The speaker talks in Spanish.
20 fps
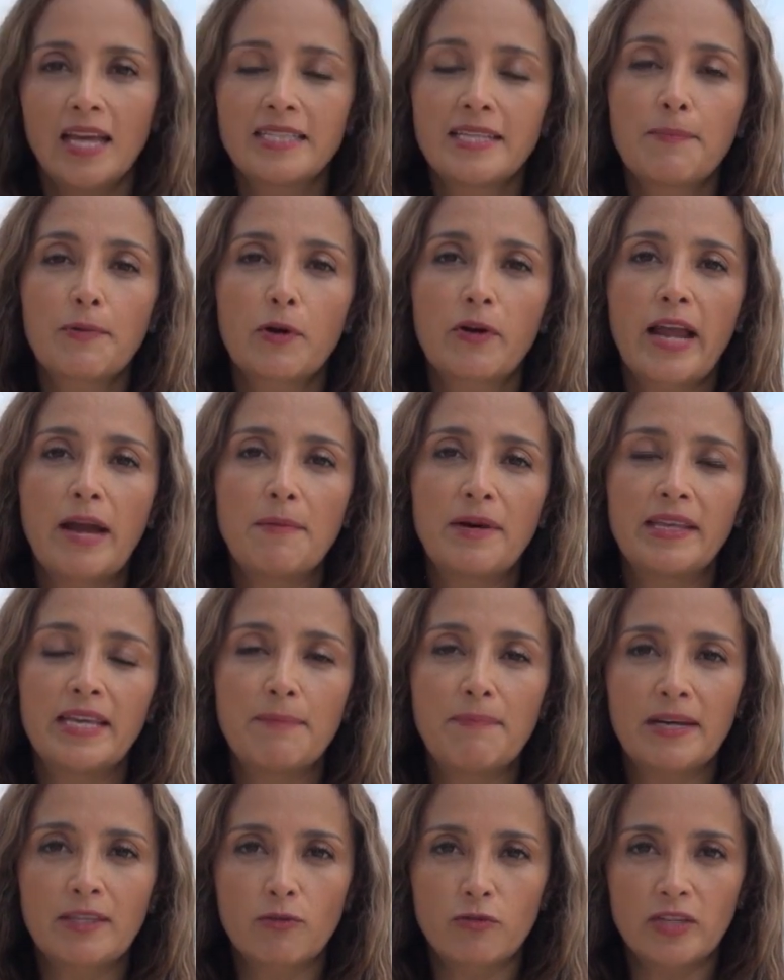Este programa
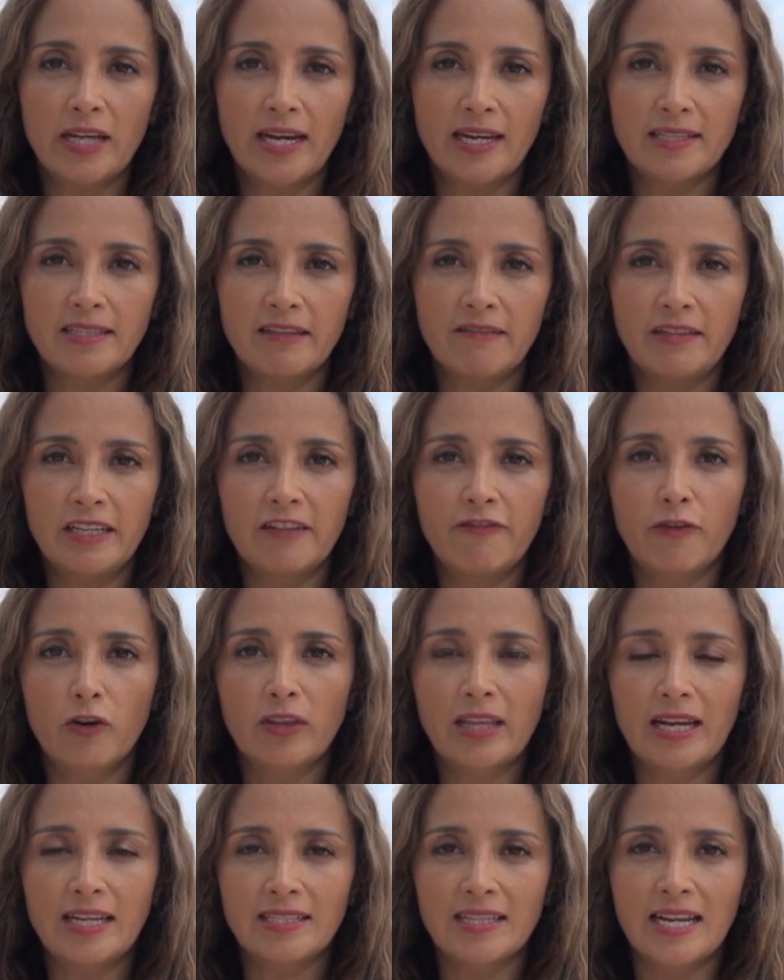de patrullaje civil
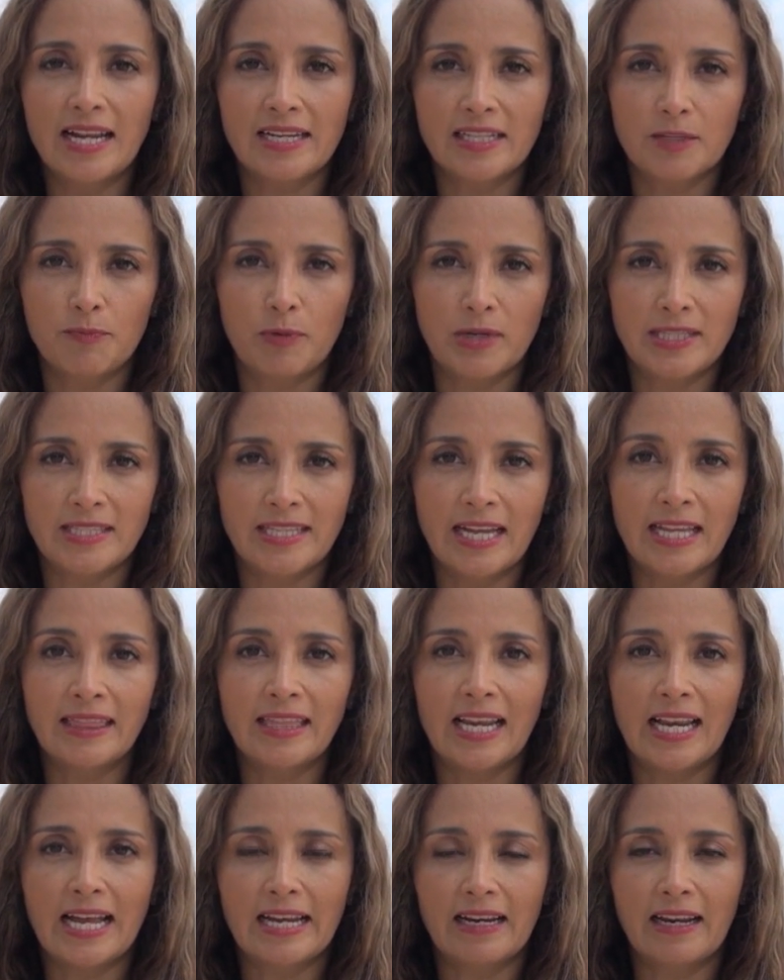fortalece la respuesta
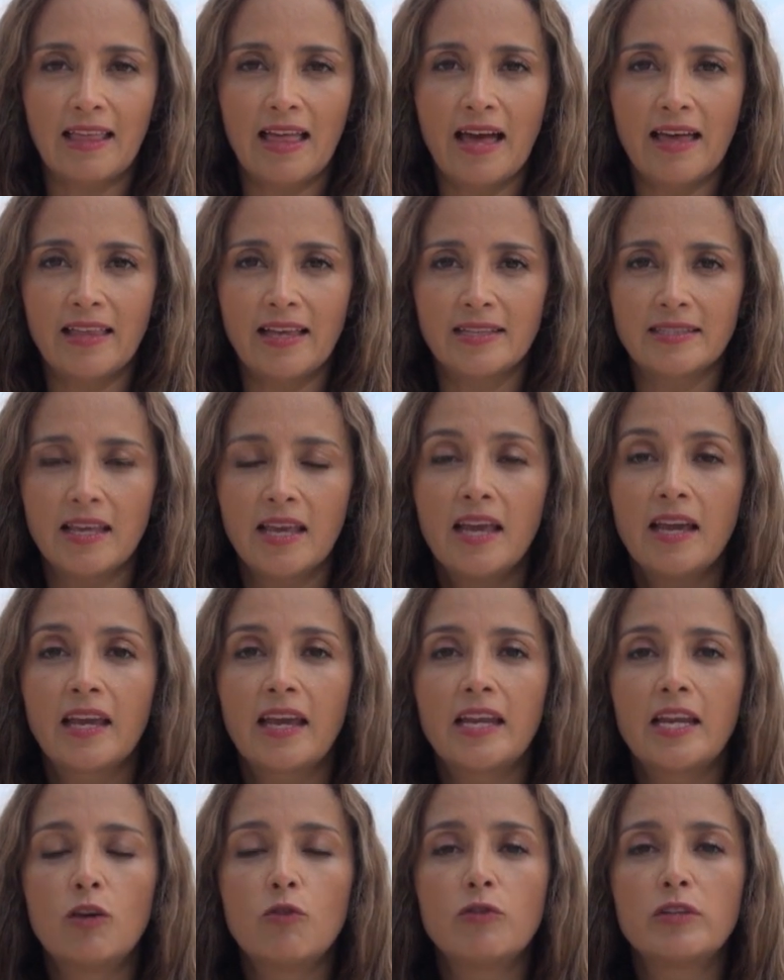ante las redadas,
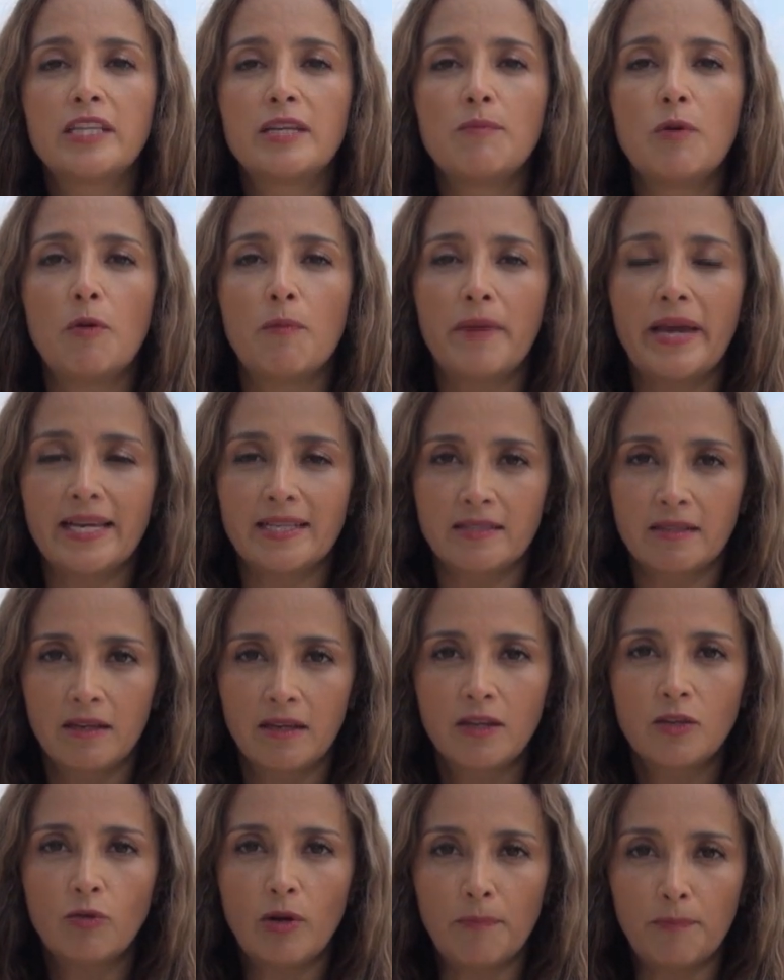que en el último mes
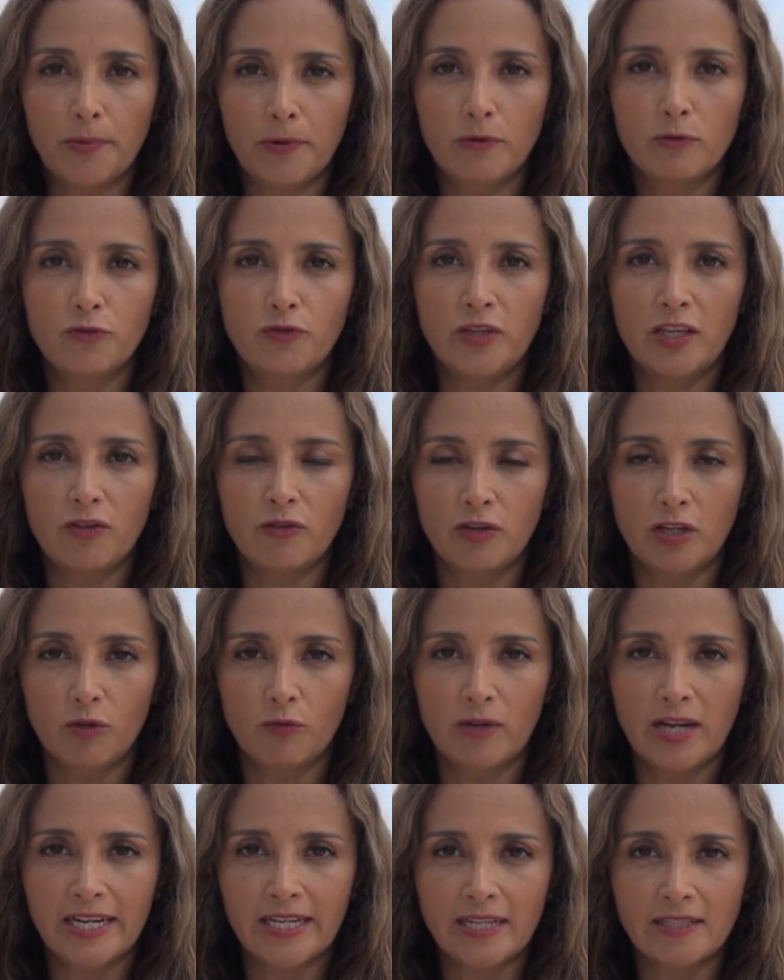no han producido
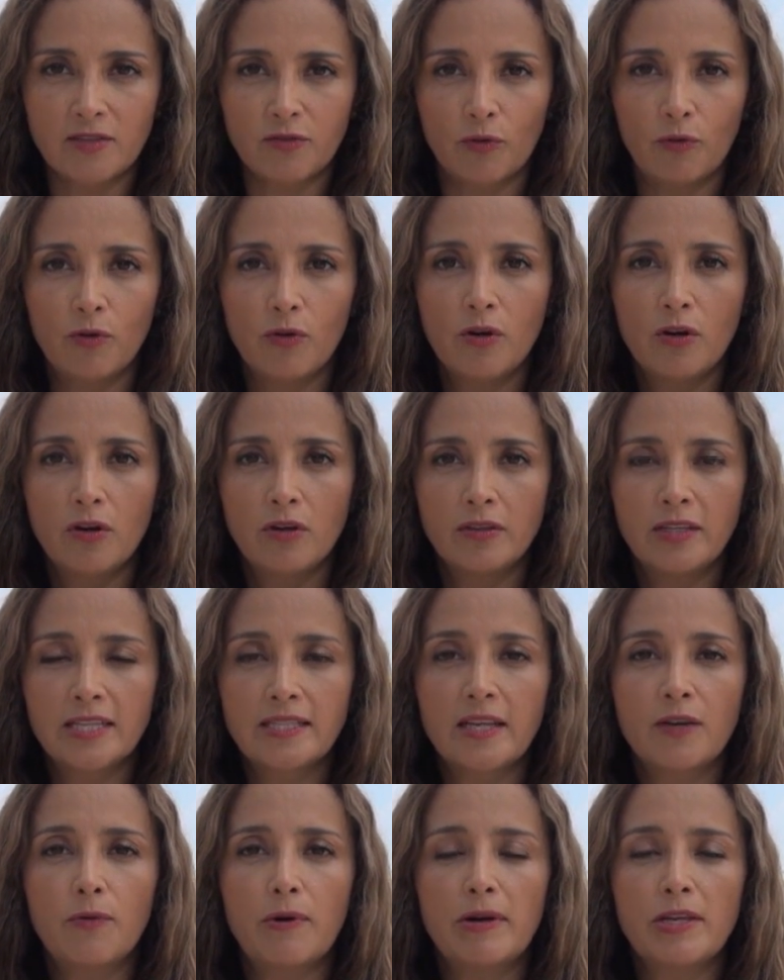ningún arresto.
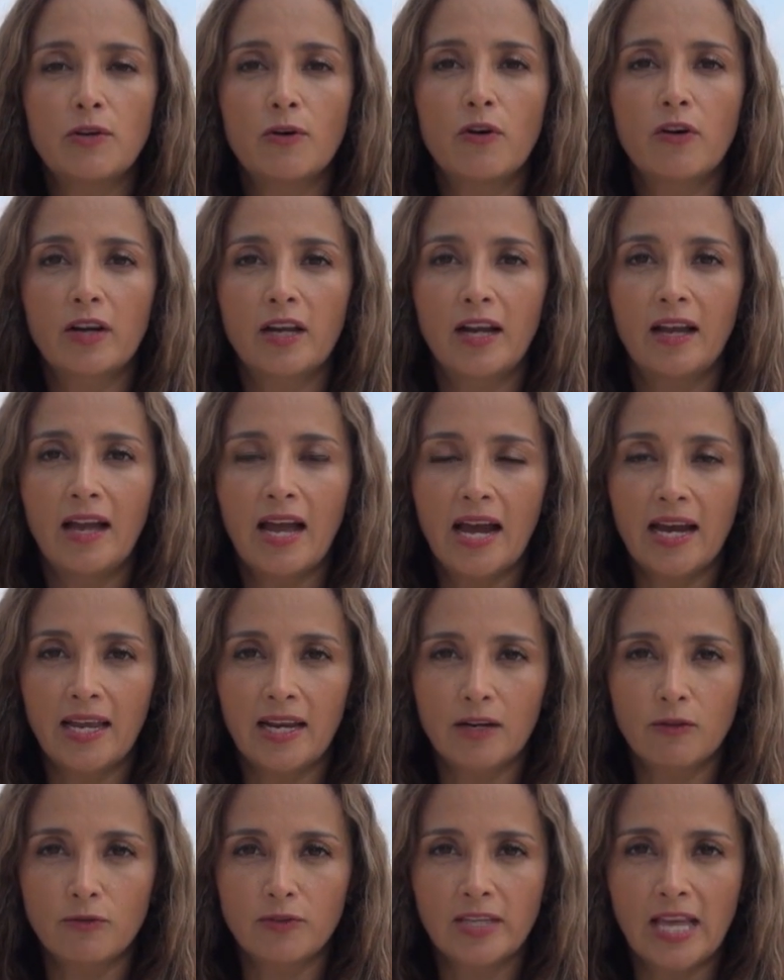Desde Nueva York,
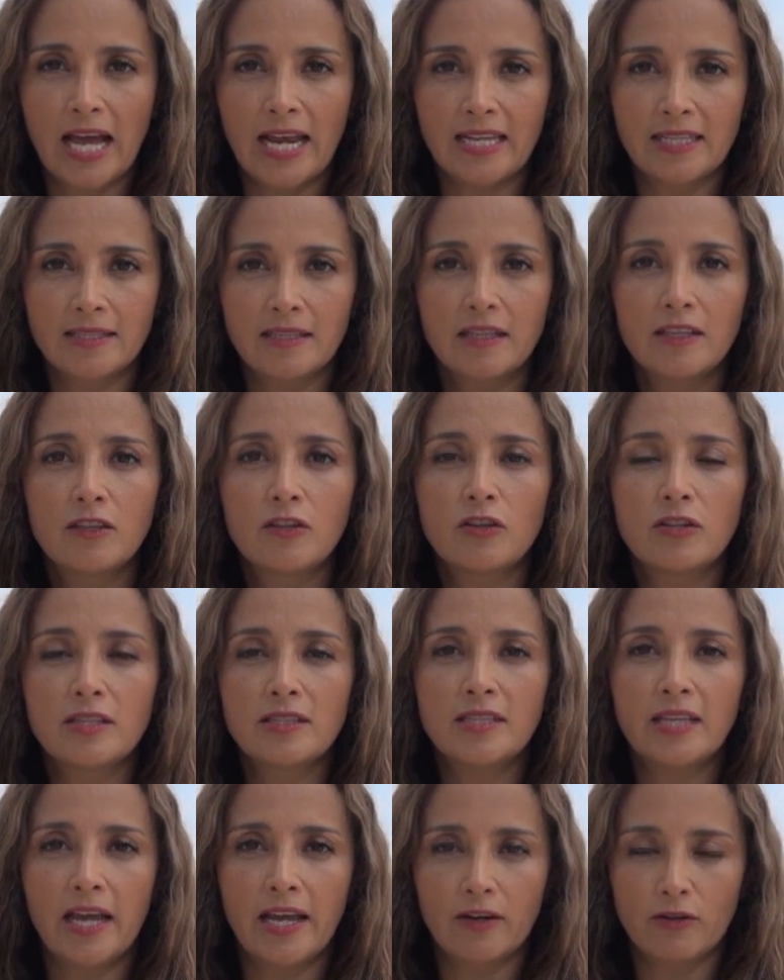Ángela González,
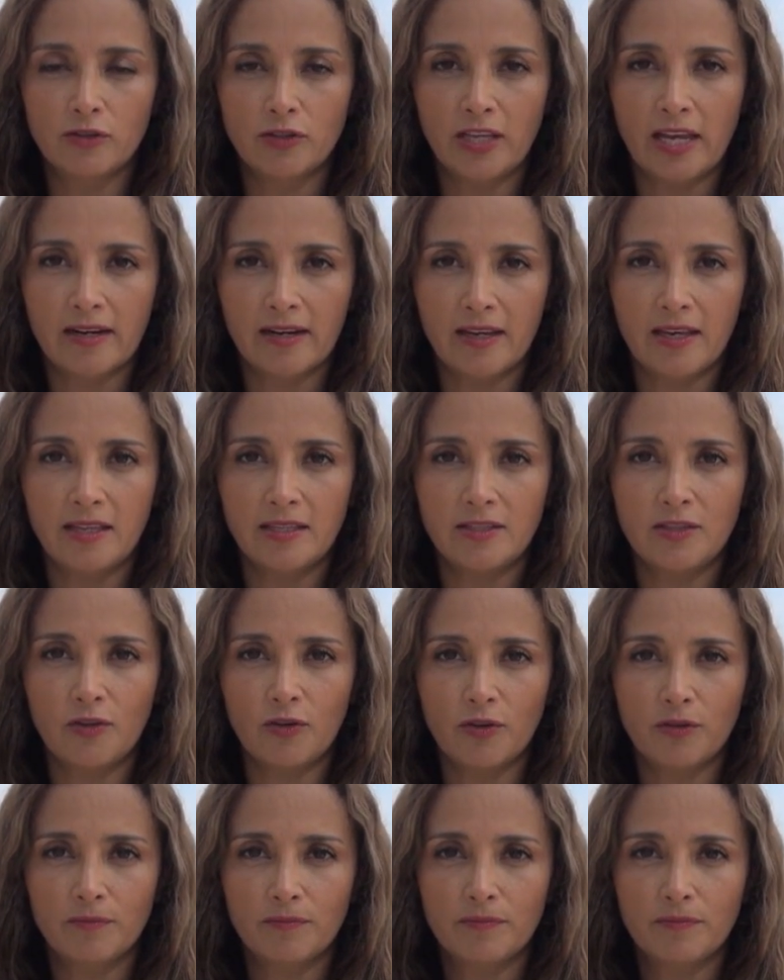Noticiero Cierre de Edición.